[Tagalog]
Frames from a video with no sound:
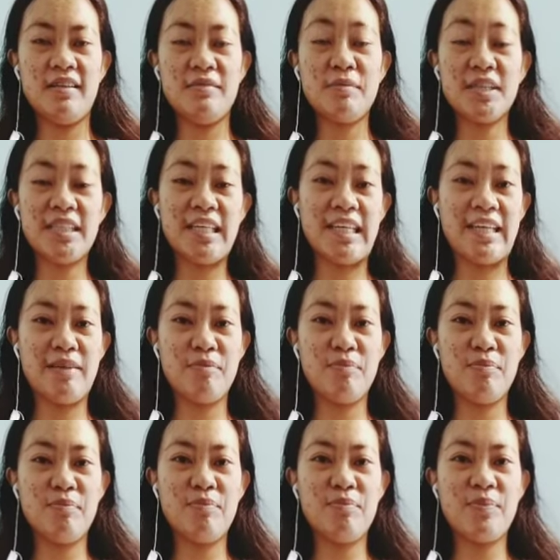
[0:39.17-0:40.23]
masikip
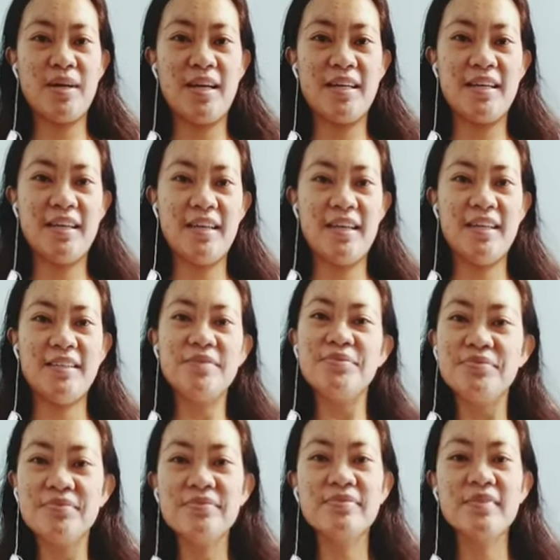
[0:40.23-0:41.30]
para
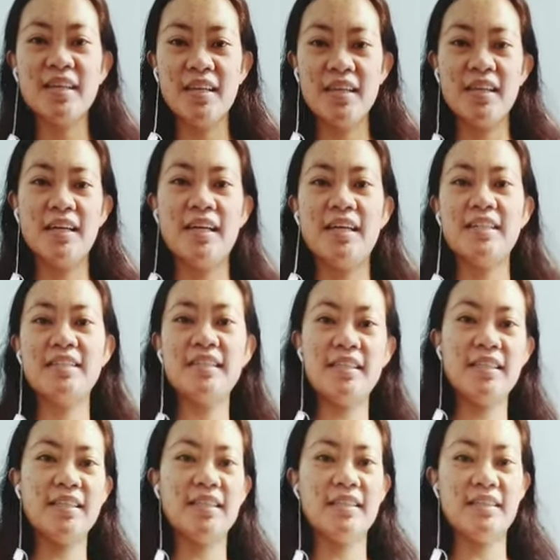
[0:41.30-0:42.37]

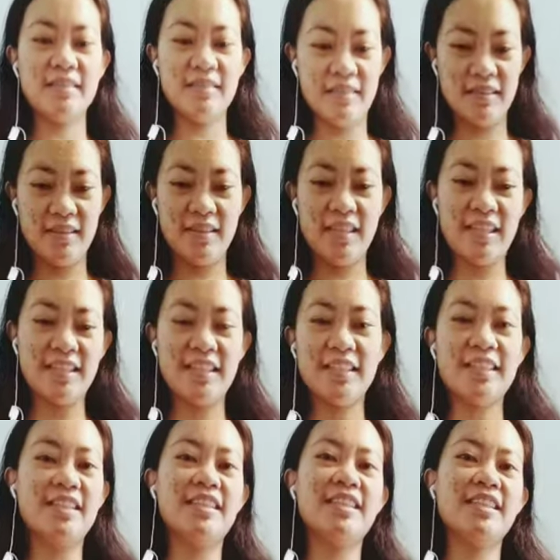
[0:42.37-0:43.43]
adjust, adjust,
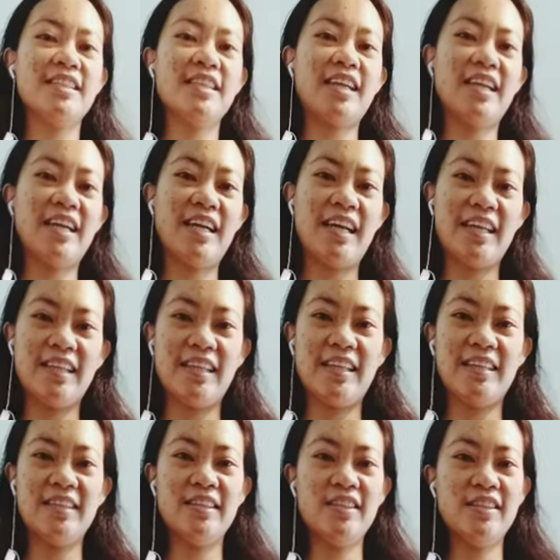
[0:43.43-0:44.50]
adjust na lang natin.
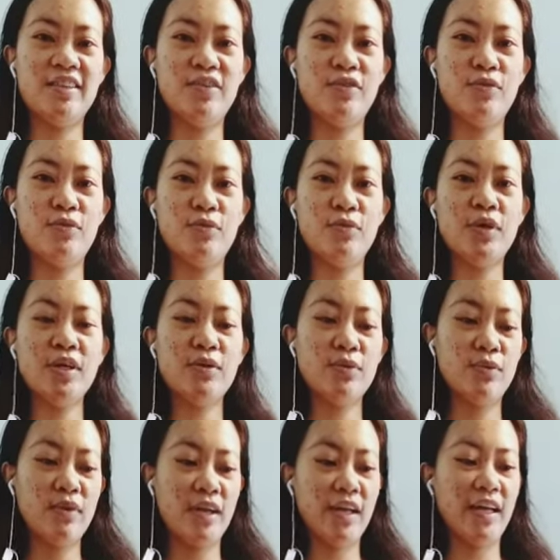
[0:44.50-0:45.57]
So,
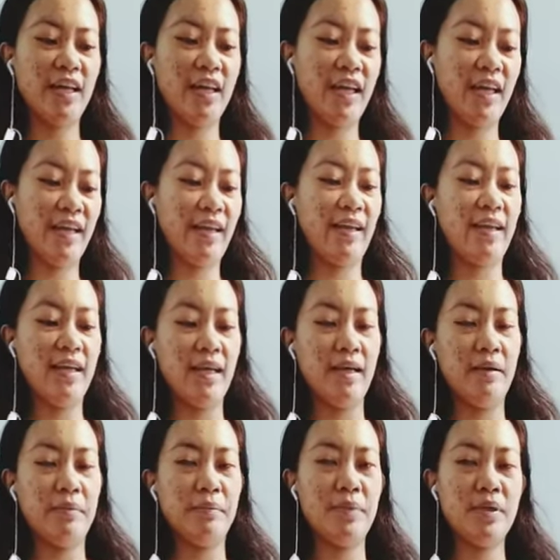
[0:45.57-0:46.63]
okay-okay.
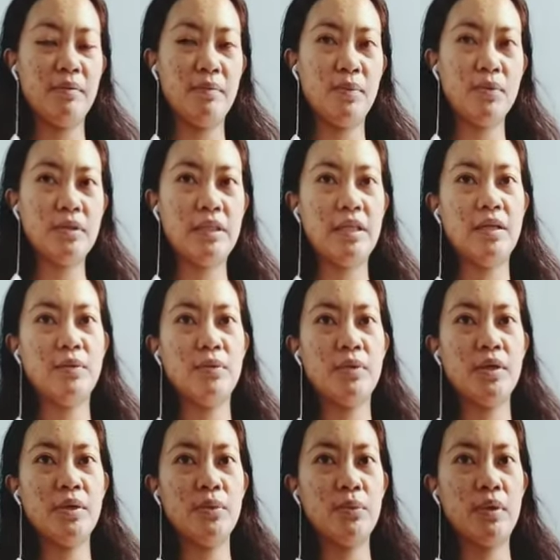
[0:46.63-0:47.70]
But most ng
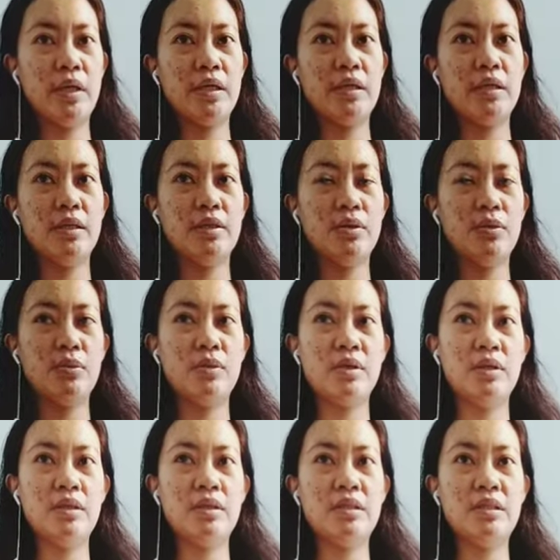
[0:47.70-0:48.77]
okay-okay dito
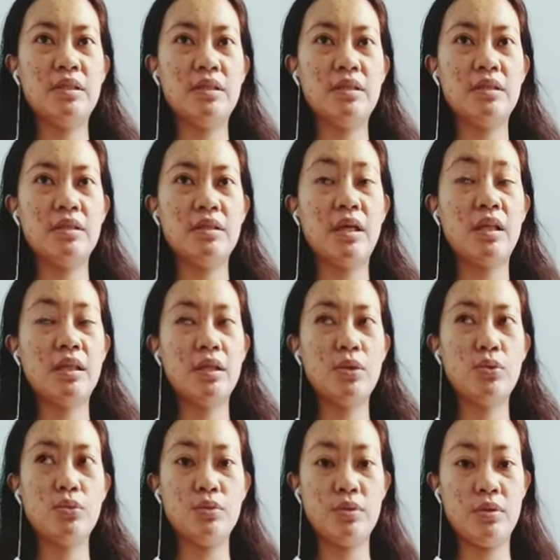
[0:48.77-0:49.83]
is not
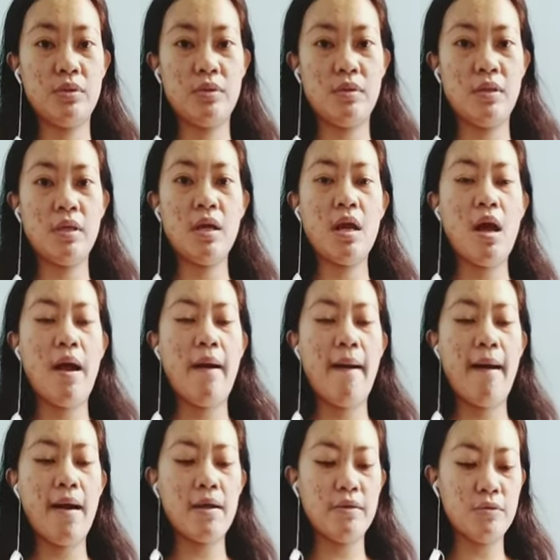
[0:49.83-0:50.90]
used.
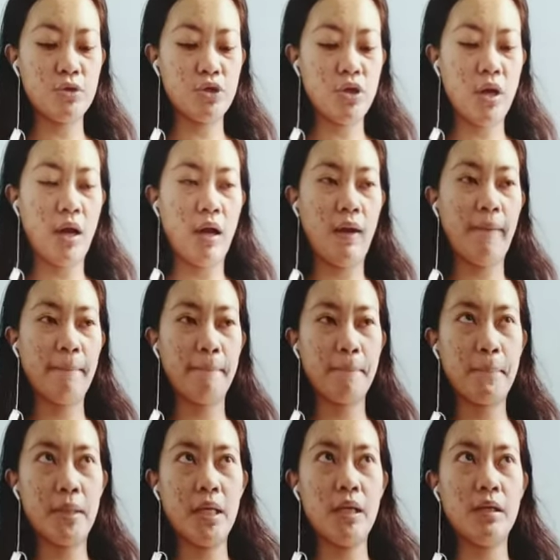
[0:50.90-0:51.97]
Ano siya,
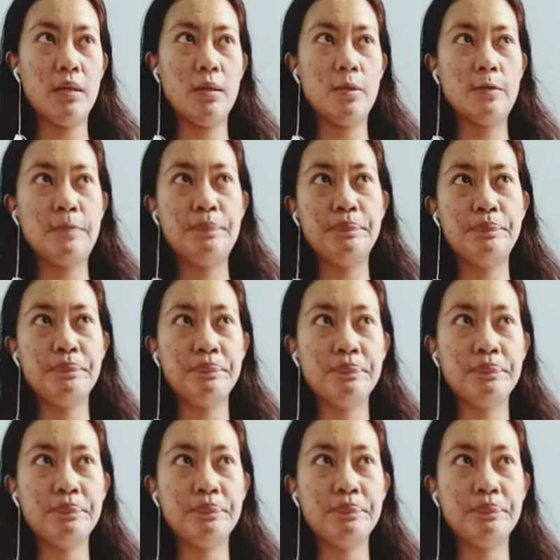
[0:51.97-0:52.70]
um,